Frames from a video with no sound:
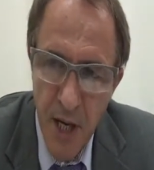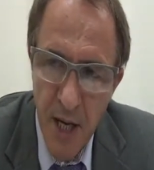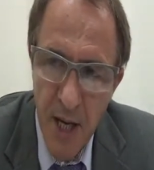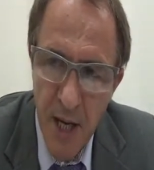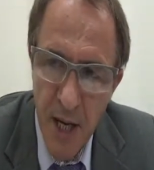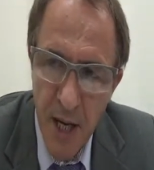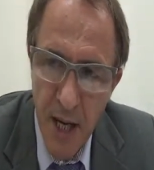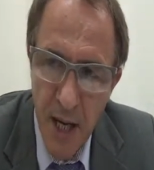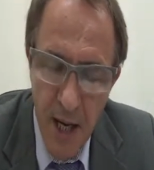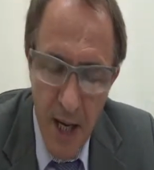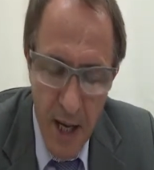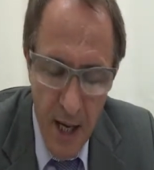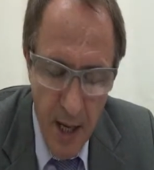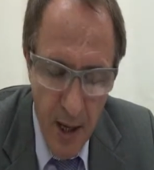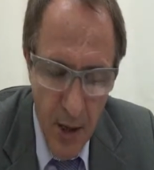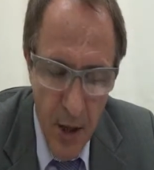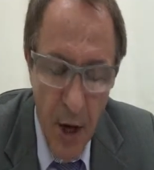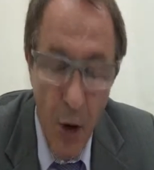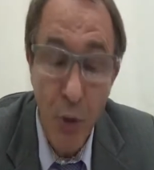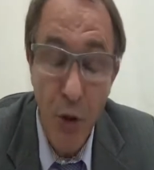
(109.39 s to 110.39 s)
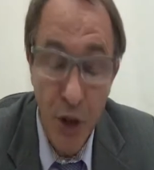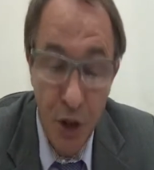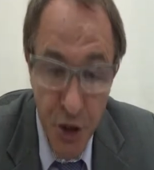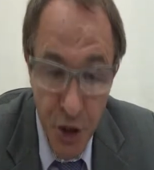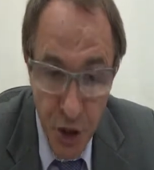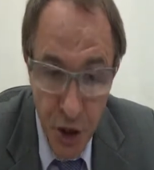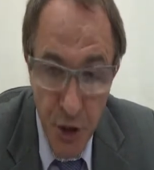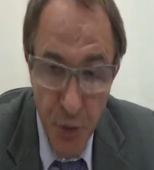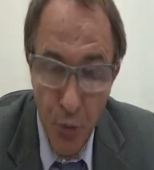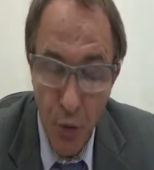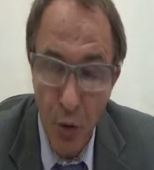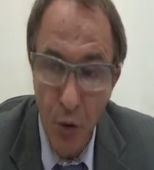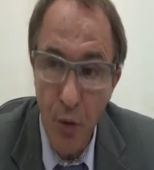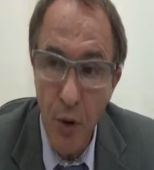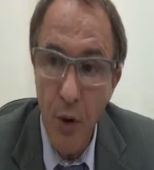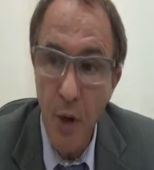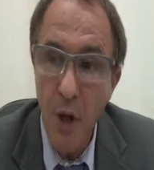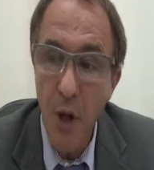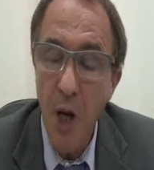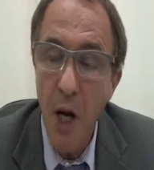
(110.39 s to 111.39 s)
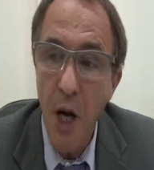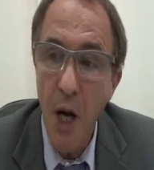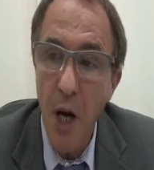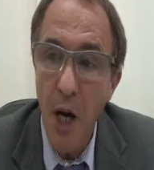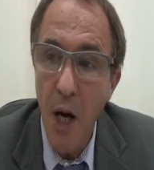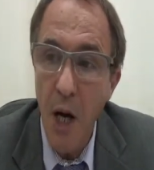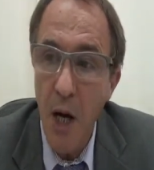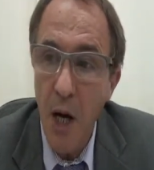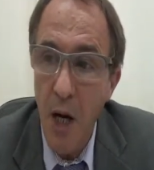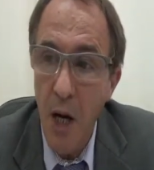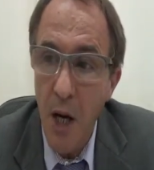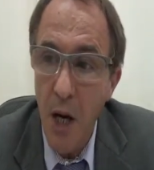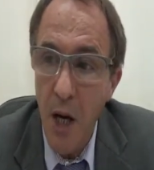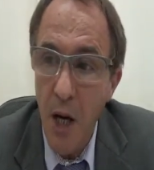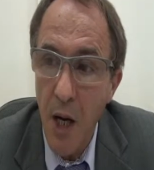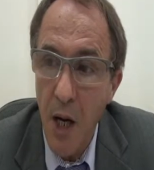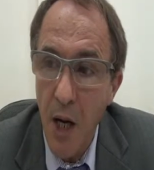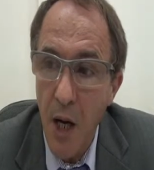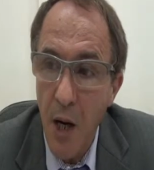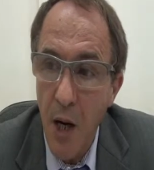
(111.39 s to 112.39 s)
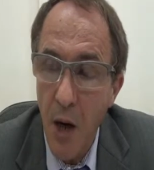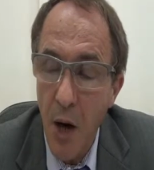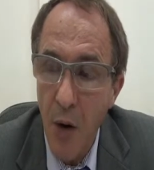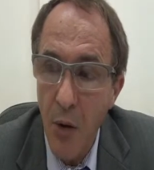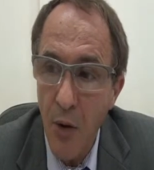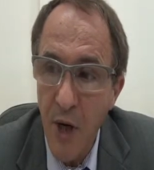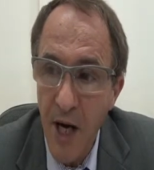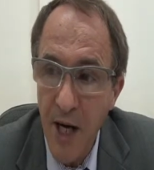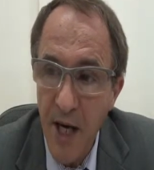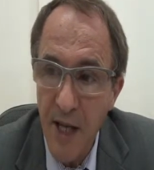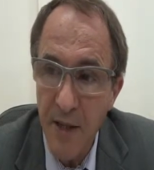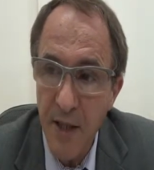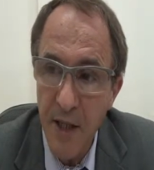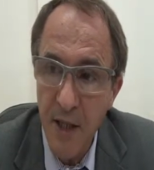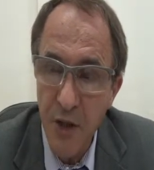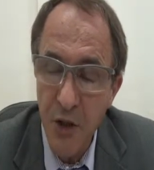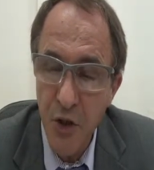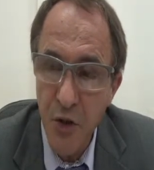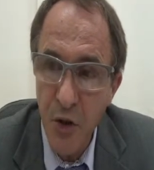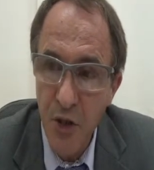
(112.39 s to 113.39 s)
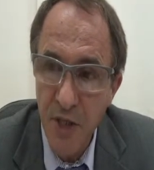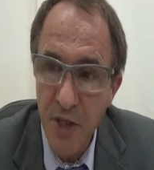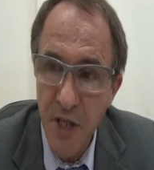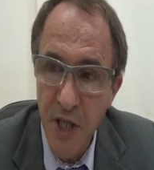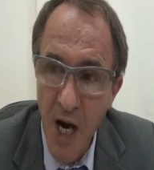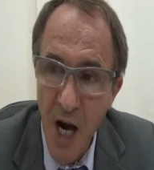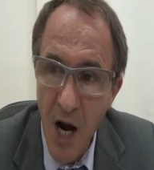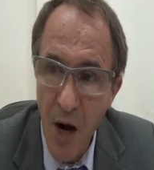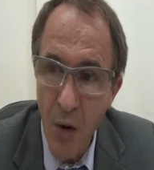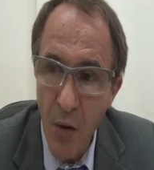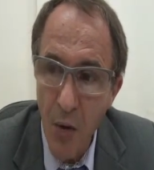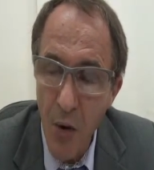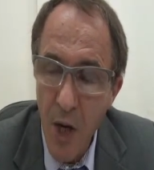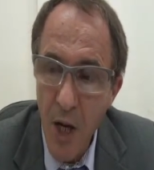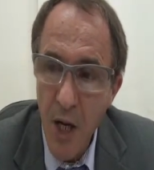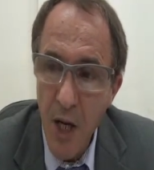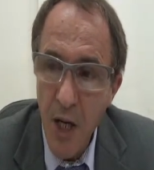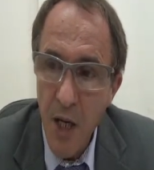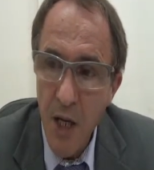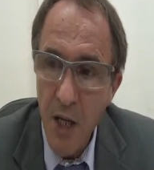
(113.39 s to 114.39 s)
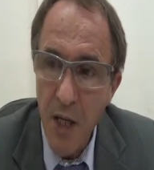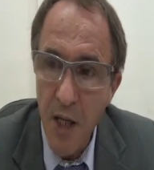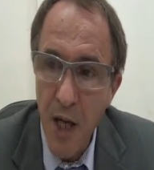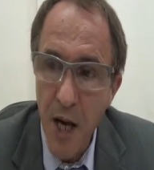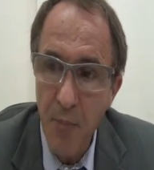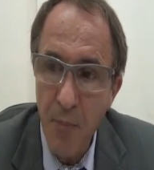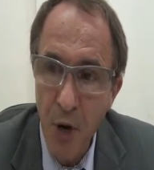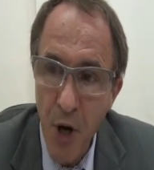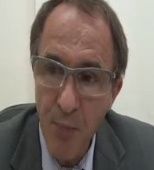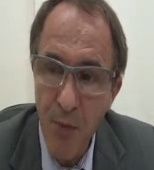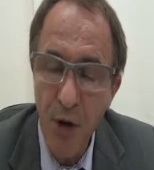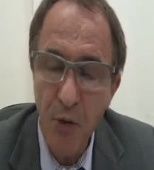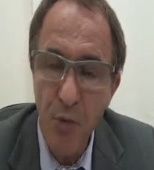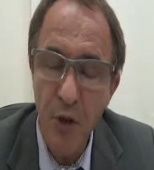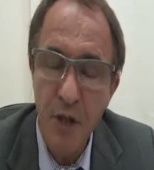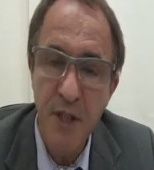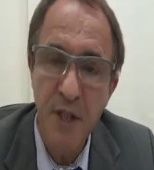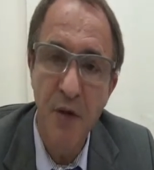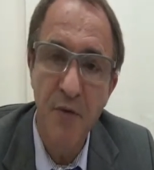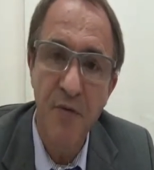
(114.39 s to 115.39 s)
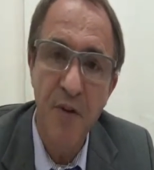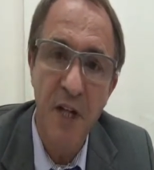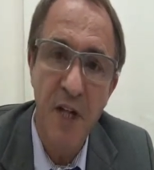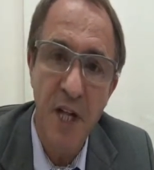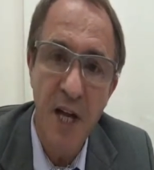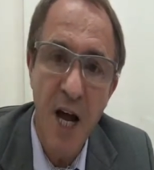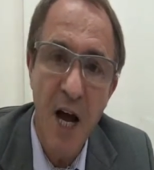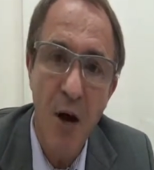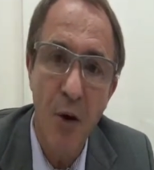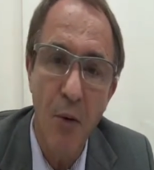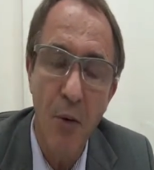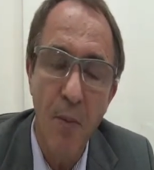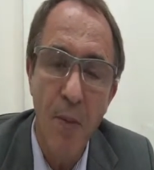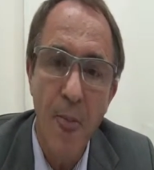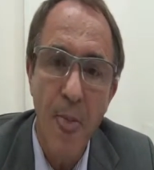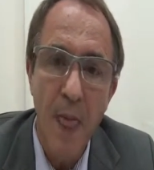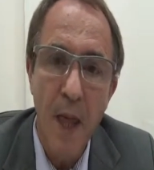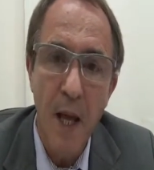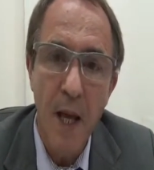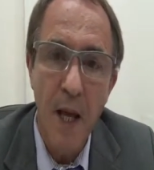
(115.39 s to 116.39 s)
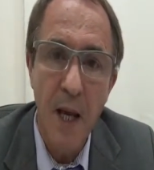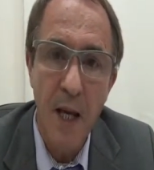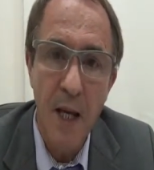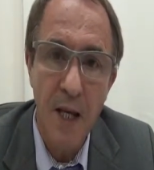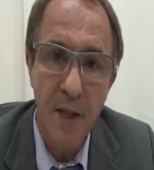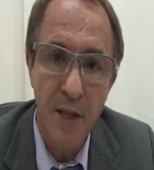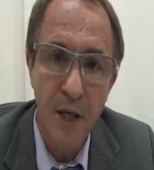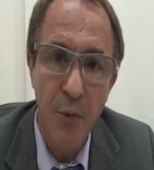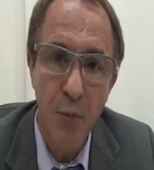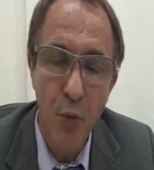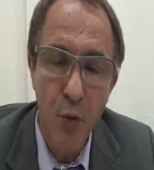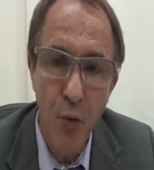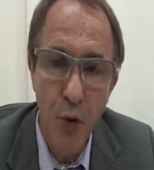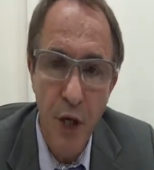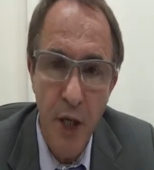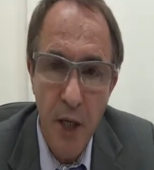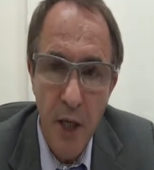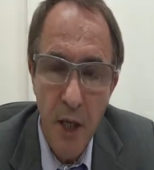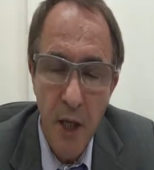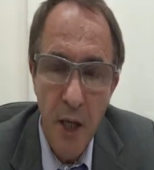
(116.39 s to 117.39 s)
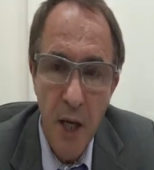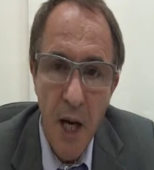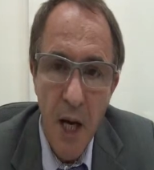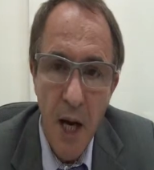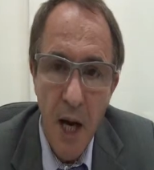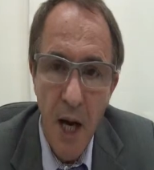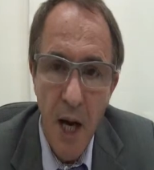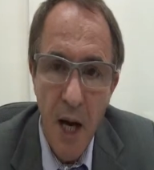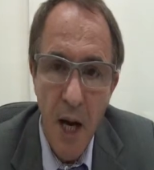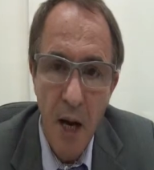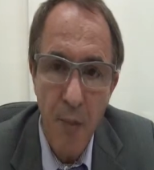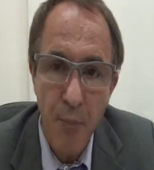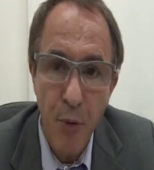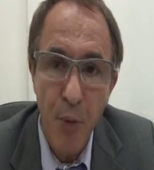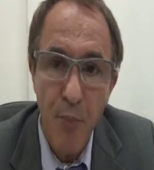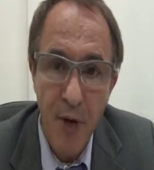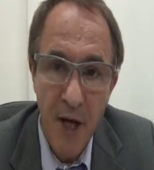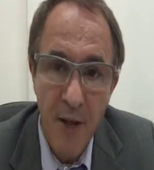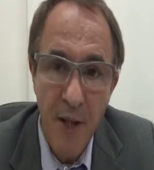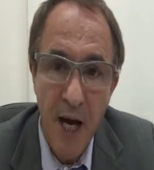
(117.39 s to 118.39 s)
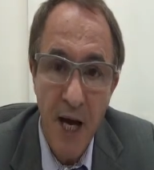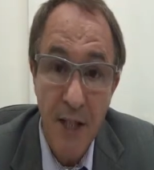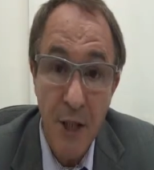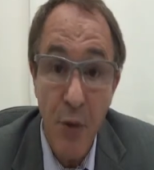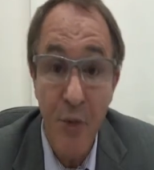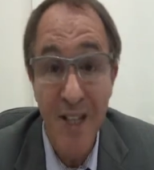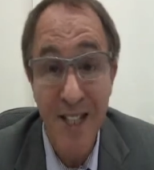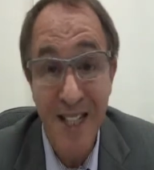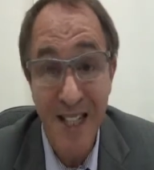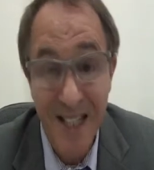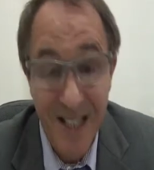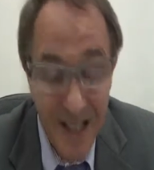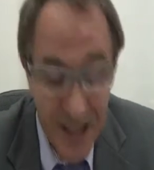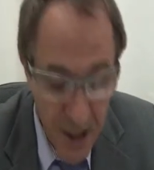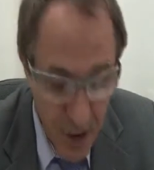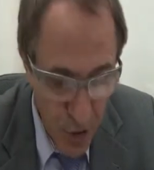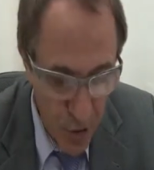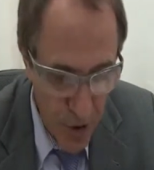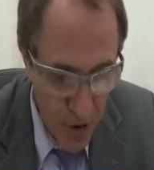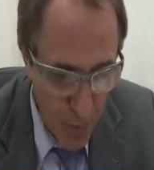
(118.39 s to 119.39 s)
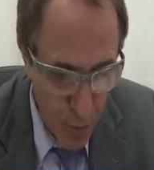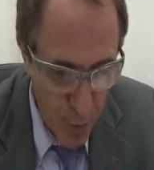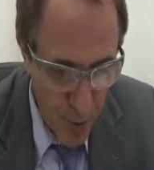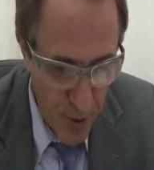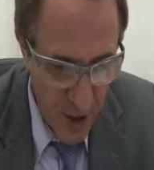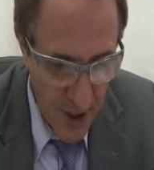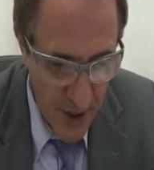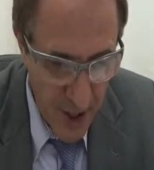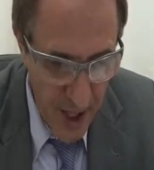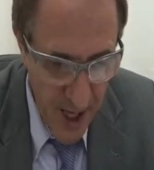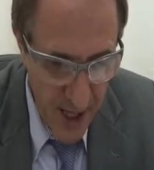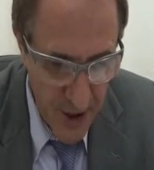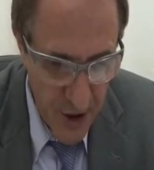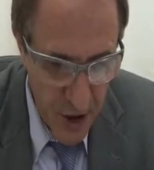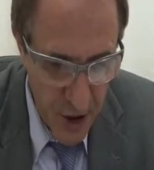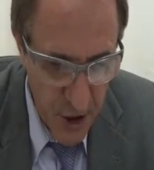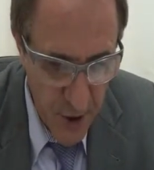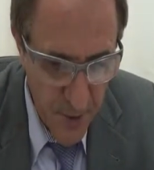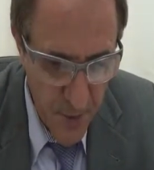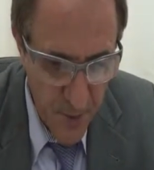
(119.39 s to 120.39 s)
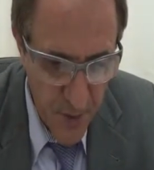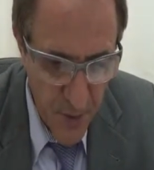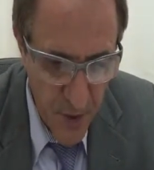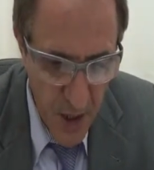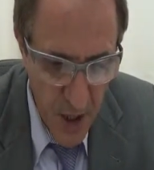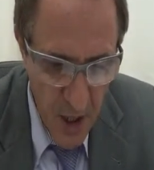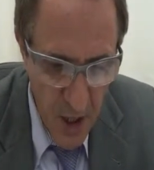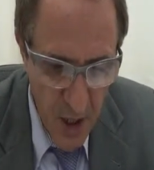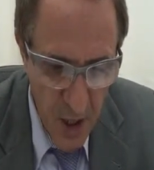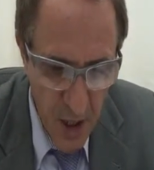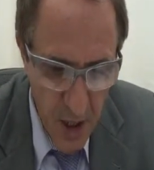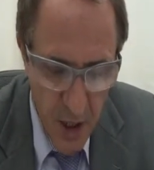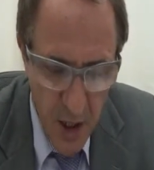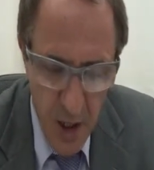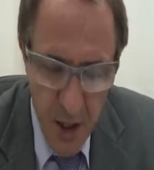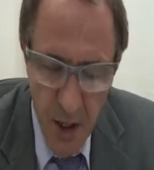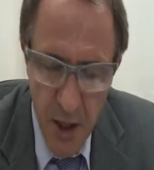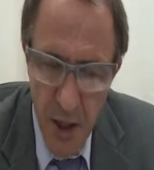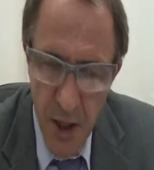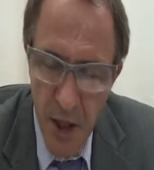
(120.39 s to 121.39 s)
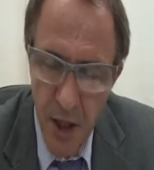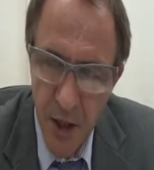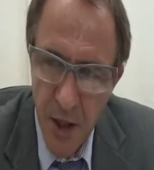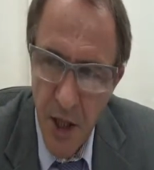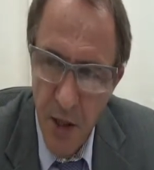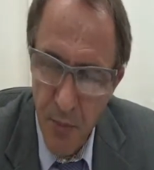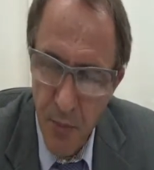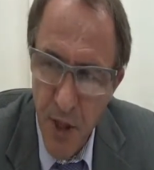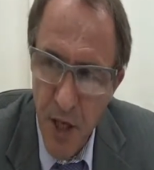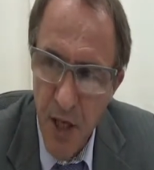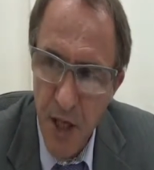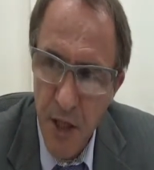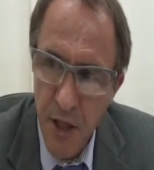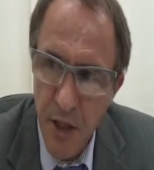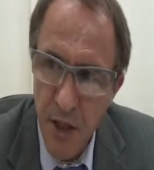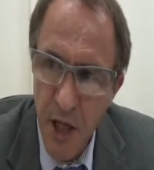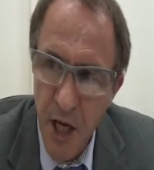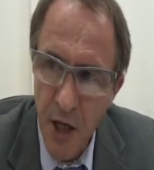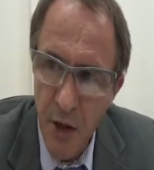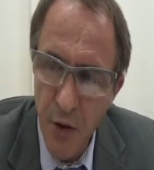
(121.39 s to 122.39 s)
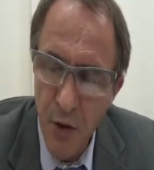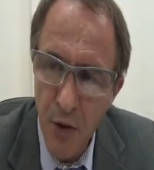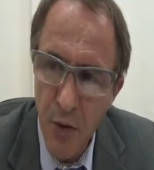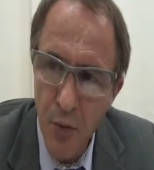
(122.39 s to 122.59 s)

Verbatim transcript: é, é um estímulo a, ah, ao caráter social que a própria Constituição Federal ela atribui a propriedade ao exercício da propriedade e também tem